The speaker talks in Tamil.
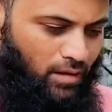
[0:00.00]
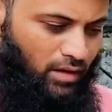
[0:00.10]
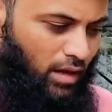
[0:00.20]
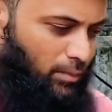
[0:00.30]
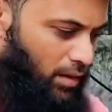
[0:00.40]

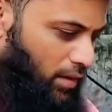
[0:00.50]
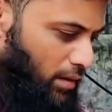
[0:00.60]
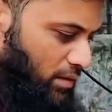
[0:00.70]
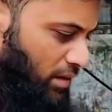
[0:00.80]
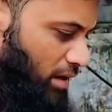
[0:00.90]
நாம்
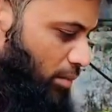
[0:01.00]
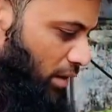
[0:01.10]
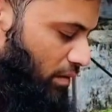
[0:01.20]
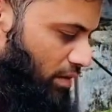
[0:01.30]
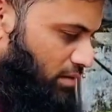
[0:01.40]
இந்த
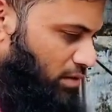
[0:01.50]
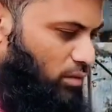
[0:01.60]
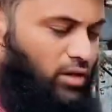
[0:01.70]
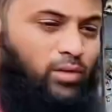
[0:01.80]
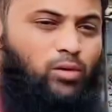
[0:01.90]
கபூரில் வைத்த
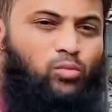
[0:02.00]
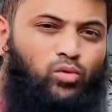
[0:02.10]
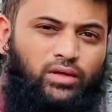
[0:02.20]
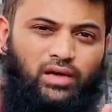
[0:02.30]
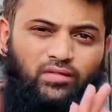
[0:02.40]
உடனேயுமே
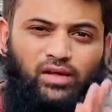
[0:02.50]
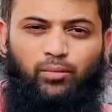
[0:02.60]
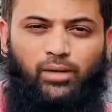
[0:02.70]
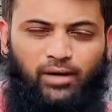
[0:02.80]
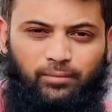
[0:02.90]
மூணு கேள்வி
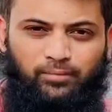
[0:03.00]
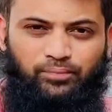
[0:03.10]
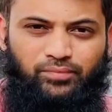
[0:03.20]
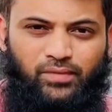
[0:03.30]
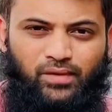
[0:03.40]
கேட்பாங்க
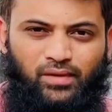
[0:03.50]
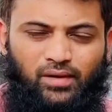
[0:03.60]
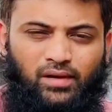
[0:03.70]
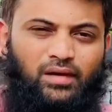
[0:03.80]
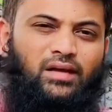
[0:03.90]

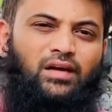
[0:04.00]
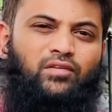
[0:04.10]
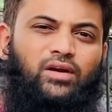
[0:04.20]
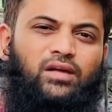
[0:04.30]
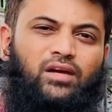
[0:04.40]
என்ன
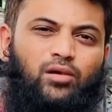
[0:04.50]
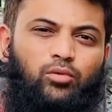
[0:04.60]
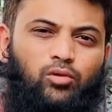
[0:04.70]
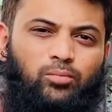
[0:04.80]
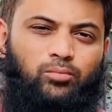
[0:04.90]
கேள்விலாம்
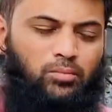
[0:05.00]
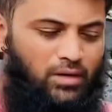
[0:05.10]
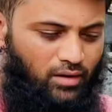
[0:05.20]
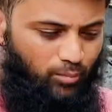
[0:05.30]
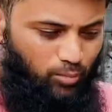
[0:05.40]
கேட்கப்படும்
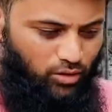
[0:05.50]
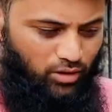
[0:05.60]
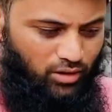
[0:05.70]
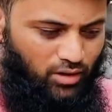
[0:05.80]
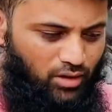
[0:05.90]
மண் ரப்புக்
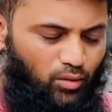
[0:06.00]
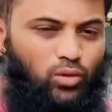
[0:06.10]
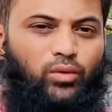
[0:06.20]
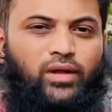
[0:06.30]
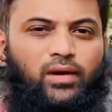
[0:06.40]

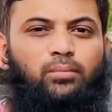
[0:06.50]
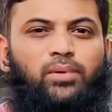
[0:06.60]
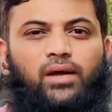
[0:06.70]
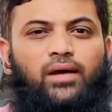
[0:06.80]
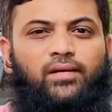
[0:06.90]
உன்னுடைய ரப்பு
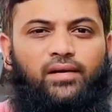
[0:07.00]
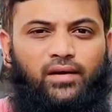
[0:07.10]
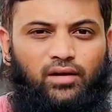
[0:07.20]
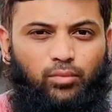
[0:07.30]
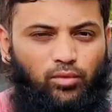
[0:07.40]
யார் என்று
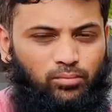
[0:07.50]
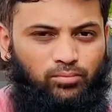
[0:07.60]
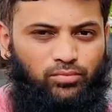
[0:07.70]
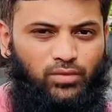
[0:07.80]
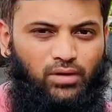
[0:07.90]
கேட்கப்படும்
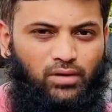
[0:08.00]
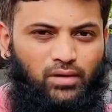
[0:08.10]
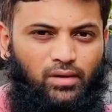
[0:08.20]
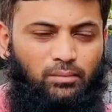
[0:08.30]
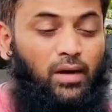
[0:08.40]

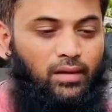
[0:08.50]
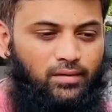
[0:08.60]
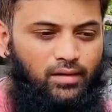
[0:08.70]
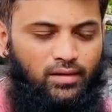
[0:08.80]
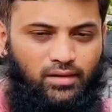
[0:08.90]
மா
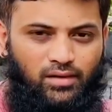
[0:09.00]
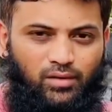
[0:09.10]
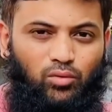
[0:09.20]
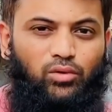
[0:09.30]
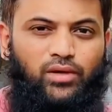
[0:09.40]
தீனிக்
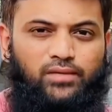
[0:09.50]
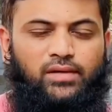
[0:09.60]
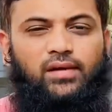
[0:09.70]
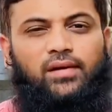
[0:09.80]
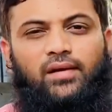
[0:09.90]
உன்னுடைய
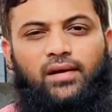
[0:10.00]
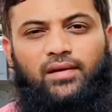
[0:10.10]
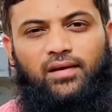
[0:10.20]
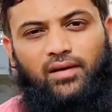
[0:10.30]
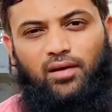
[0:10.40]
தீன் என்ன
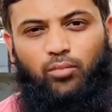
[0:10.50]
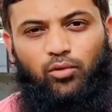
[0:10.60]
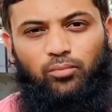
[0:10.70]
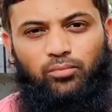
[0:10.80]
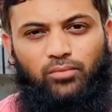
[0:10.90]
என்று
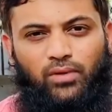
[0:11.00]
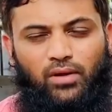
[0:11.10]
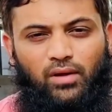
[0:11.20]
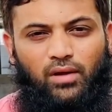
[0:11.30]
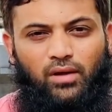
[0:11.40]
கேட்கப்படும்
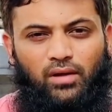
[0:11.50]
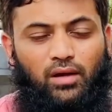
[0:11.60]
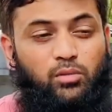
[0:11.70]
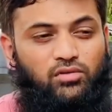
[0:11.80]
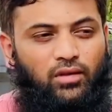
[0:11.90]

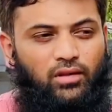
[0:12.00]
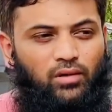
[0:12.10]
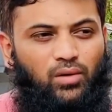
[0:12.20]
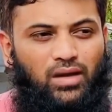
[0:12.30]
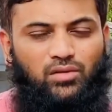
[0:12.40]
நபி
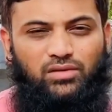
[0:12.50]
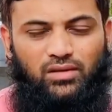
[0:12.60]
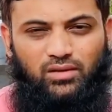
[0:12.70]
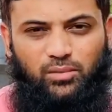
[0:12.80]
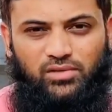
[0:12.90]
சொல்லாஹூ
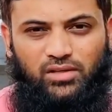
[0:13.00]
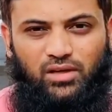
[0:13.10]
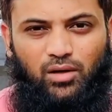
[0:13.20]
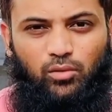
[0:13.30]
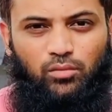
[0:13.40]
அலைவசலத்தை பற்றி
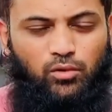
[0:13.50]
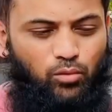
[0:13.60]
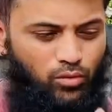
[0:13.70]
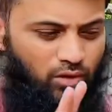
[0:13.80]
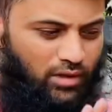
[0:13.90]
கேட்கப்படும் இந்த
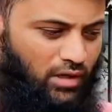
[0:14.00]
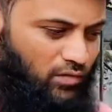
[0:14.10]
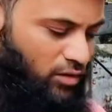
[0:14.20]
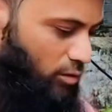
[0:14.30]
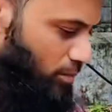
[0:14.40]
மூன்று
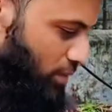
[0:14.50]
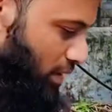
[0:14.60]
கேள்விக்கும்